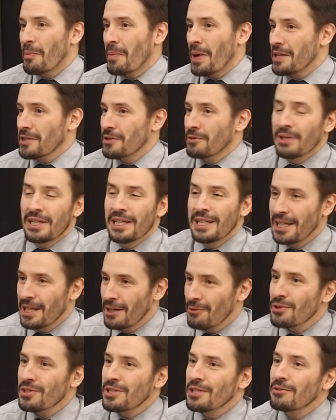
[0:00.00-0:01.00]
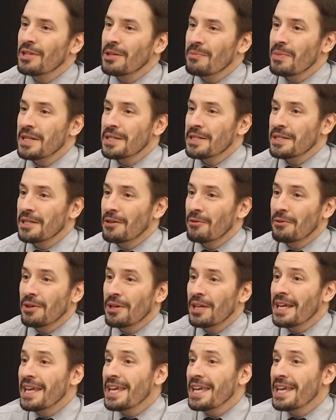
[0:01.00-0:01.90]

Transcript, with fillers: passam, que não são depressão.